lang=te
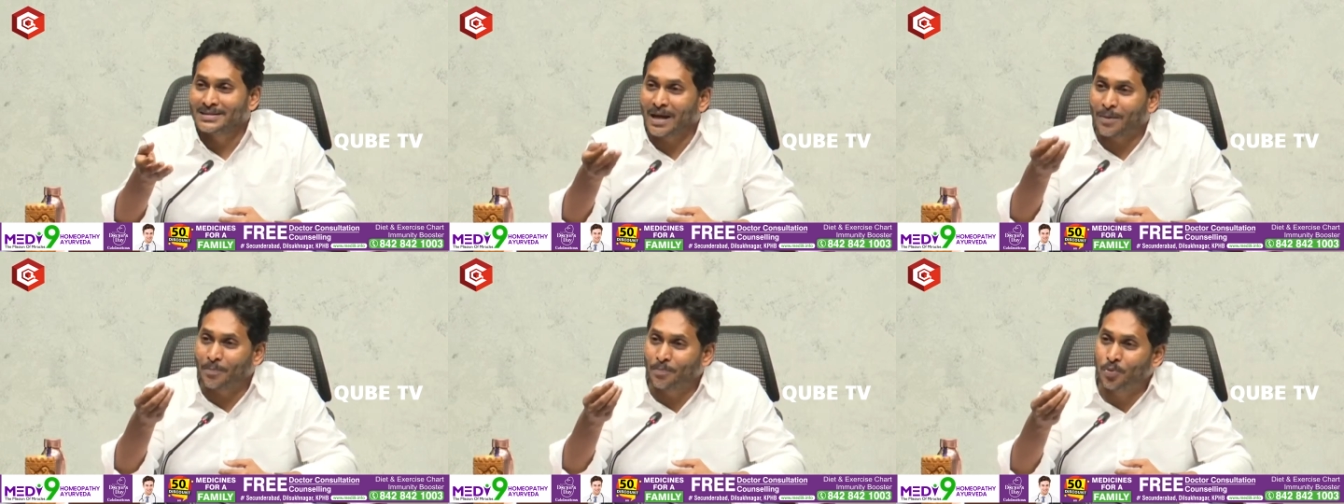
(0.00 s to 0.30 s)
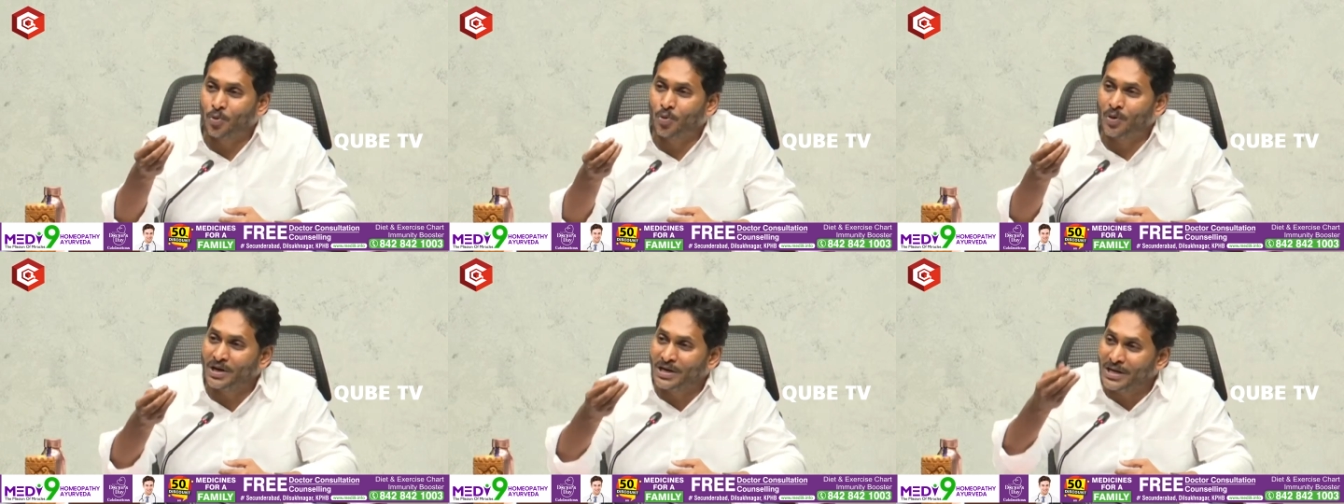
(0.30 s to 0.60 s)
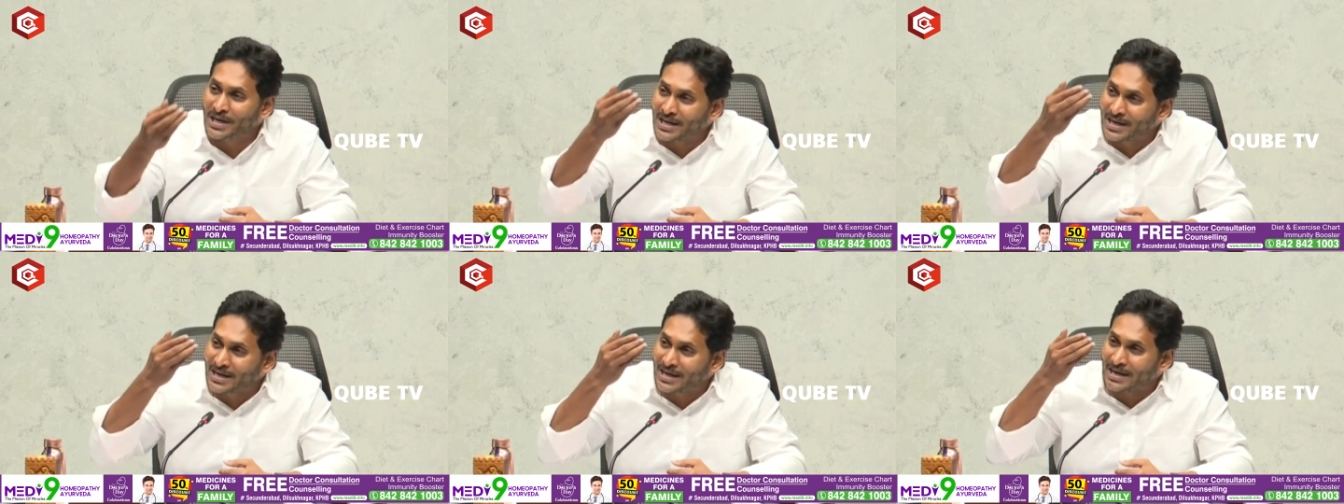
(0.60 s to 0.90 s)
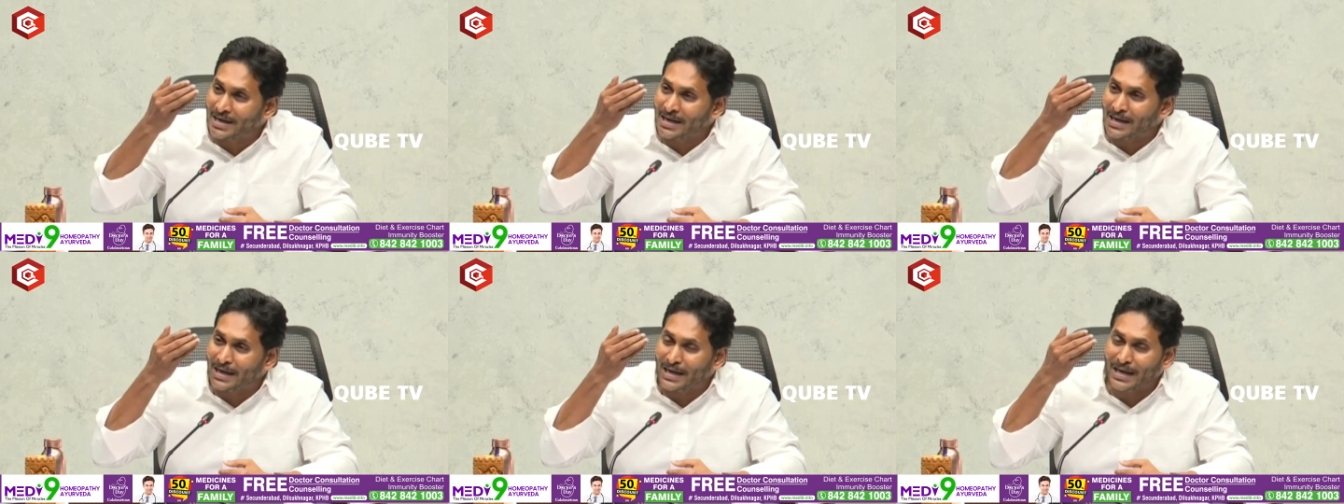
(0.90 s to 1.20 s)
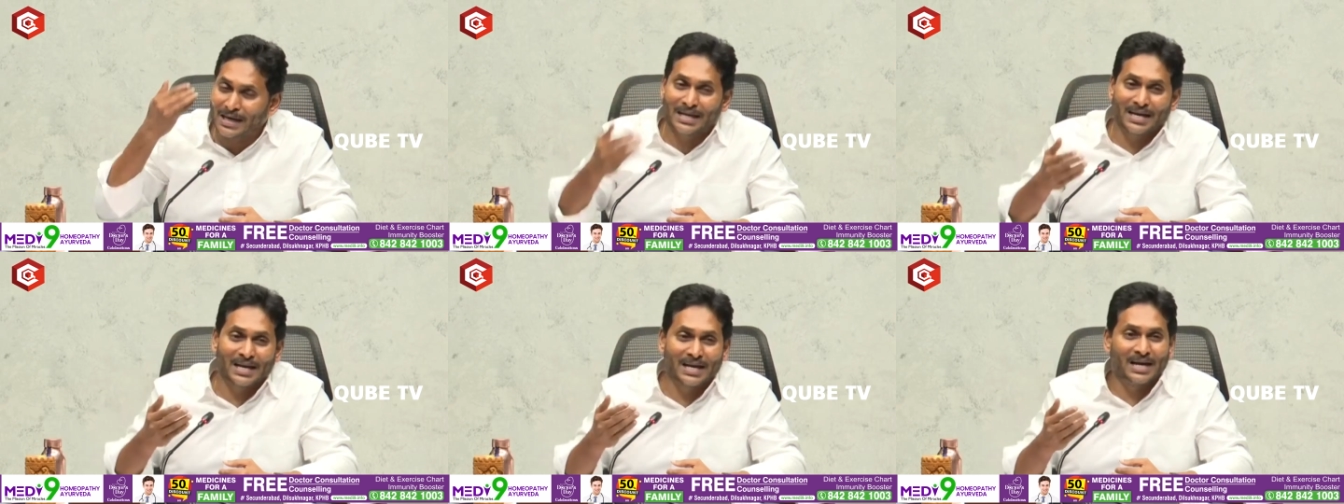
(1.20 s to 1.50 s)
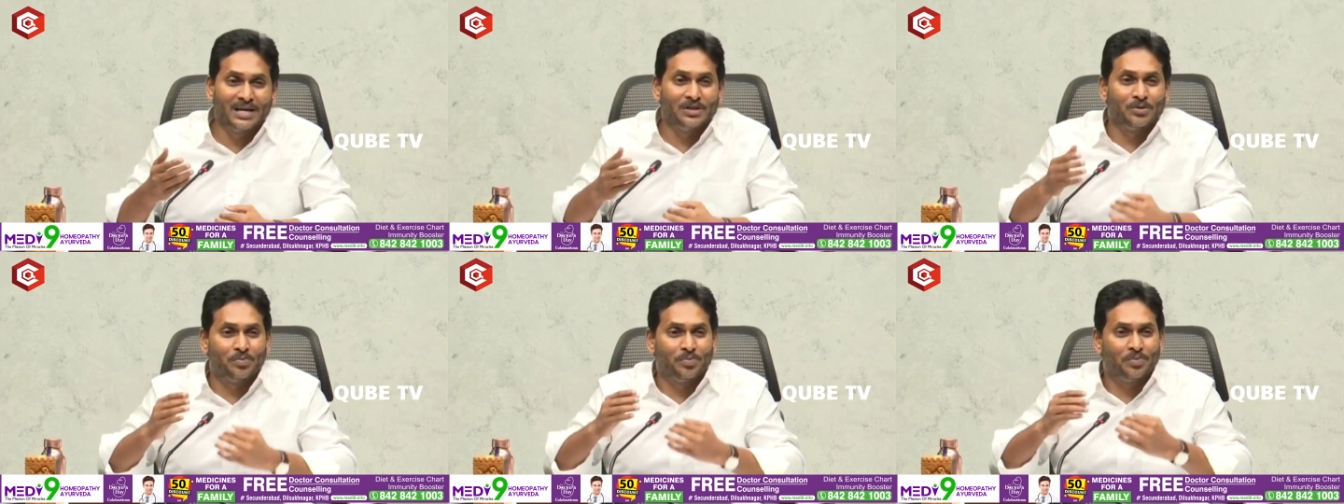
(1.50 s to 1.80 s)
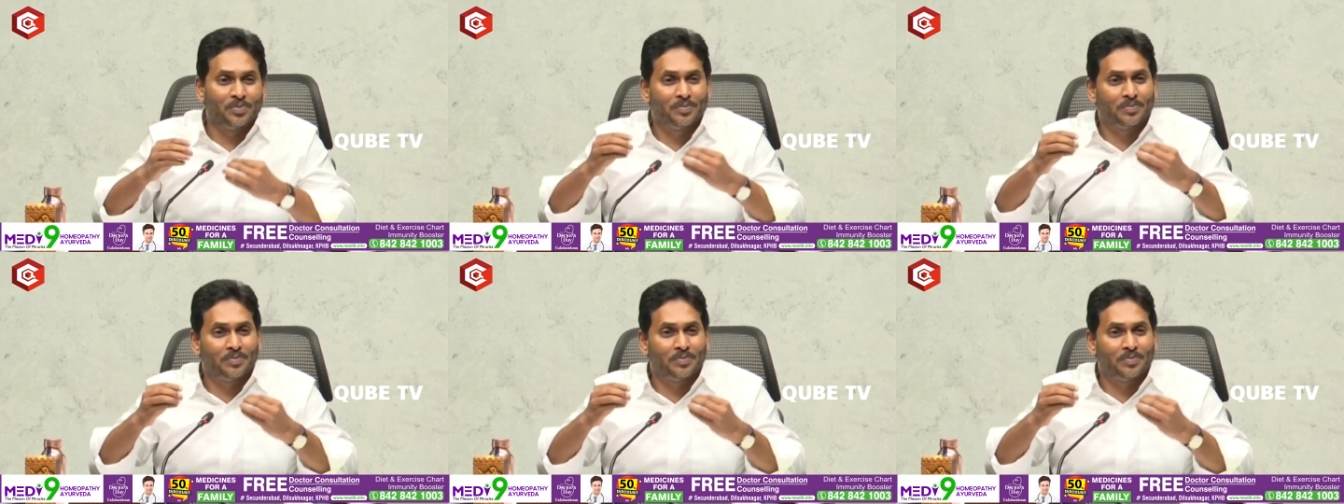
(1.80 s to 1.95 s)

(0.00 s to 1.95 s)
తప్పు అని నీకే కాదు